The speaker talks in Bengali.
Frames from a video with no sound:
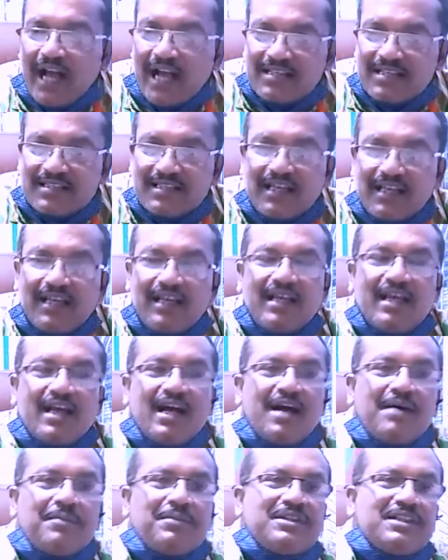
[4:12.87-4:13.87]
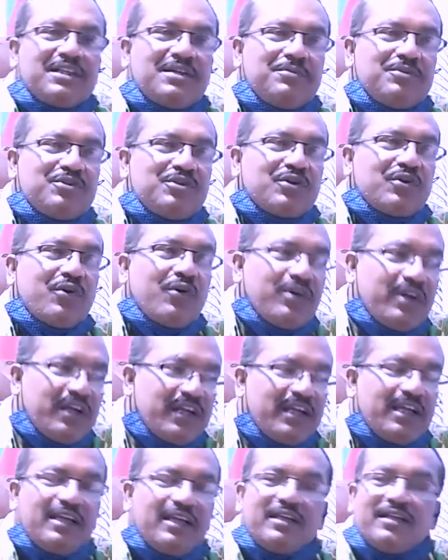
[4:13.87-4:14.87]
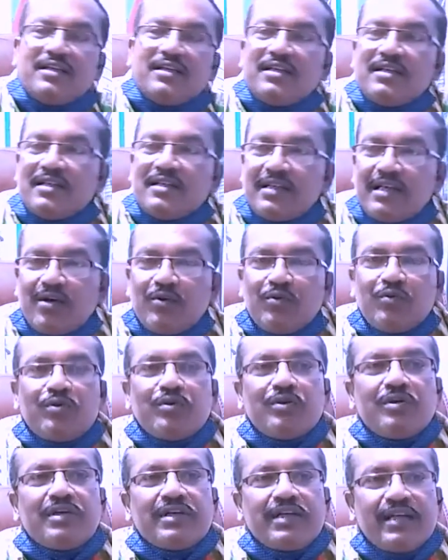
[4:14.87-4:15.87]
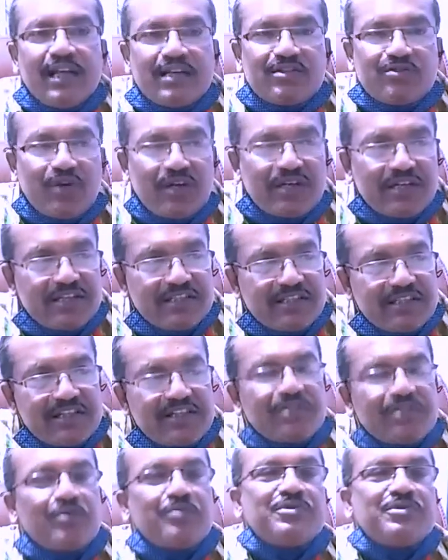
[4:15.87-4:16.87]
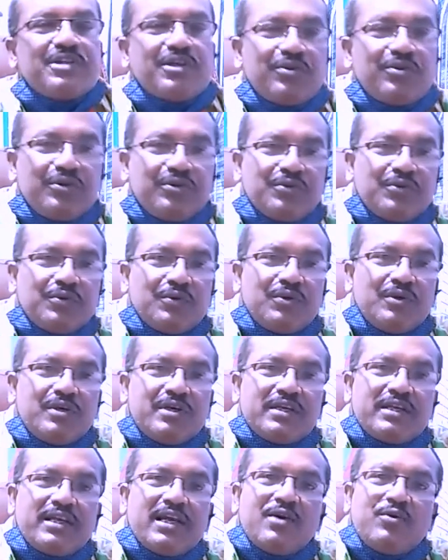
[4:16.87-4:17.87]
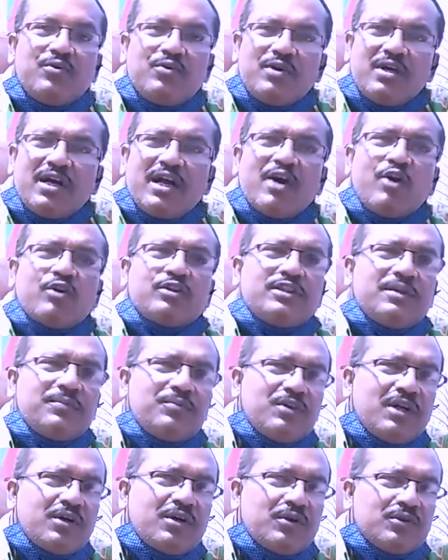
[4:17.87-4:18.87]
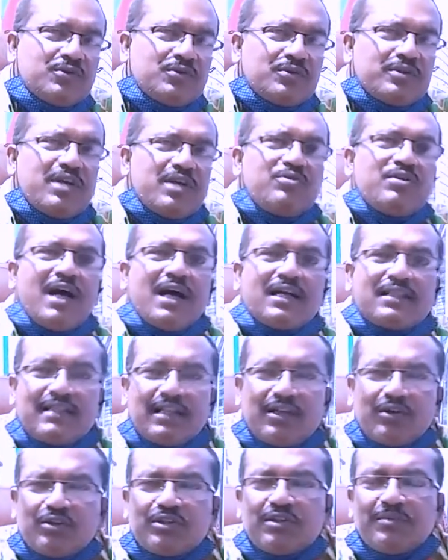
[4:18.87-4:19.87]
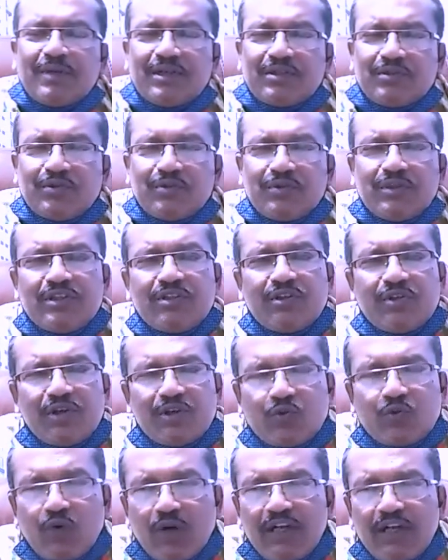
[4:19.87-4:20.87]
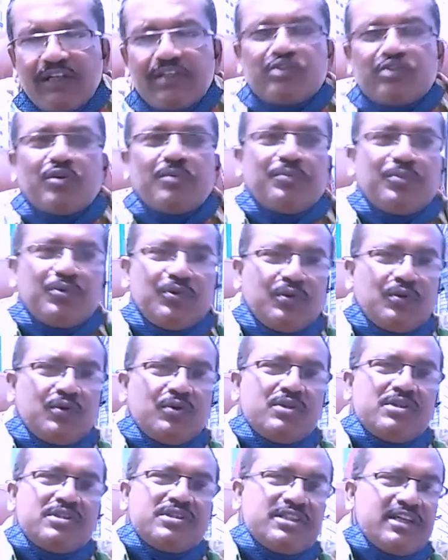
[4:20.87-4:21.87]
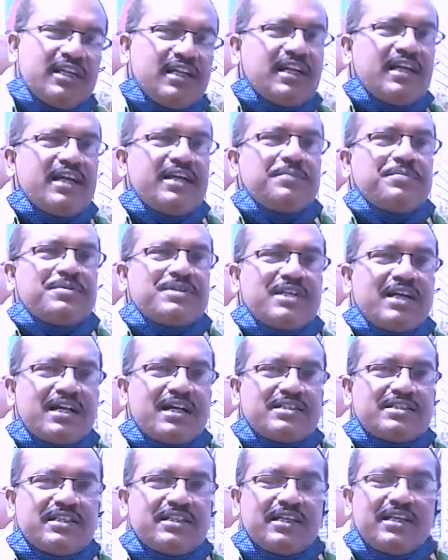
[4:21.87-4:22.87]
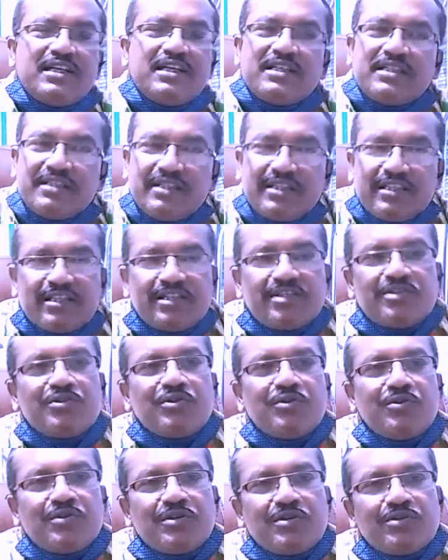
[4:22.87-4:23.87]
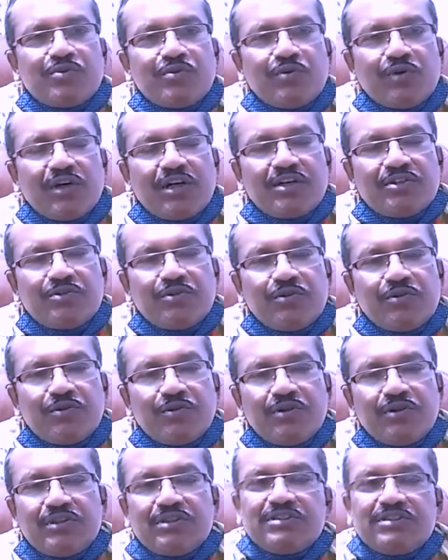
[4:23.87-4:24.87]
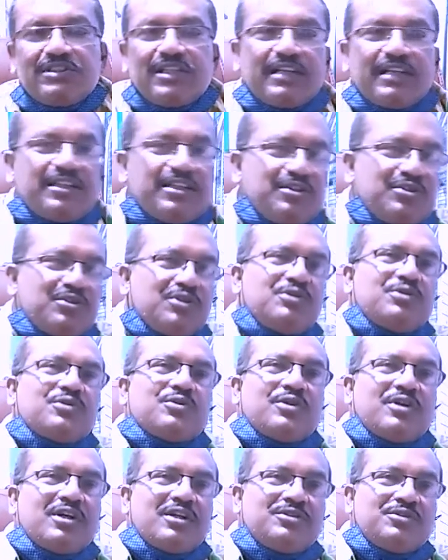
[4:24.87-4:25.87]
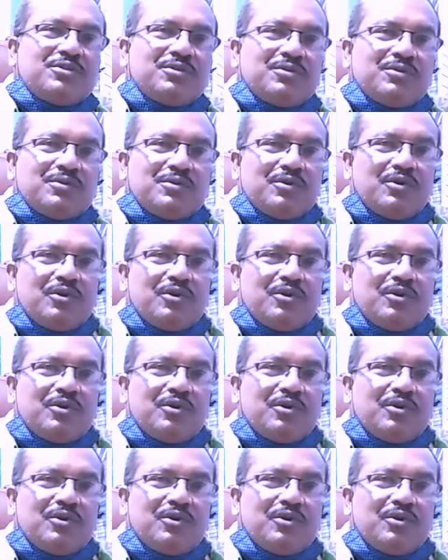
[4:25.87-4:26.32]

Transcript: আজকে আমাদের ভিতর অনেকেই কেউ ক্লাস ওয়ান গ্রেজুয়েটেড অফিসার হইতো কেউ অধ্যাপনা করতো কেউ ডাক্তার হতে পারত এ ধরনের কোয়ালিটি সম্পূর্ণ ছেলেরা এ পেশায় আসছে দেশের জন্য কিছু করার জন্য জাতির জন্য করার জন্য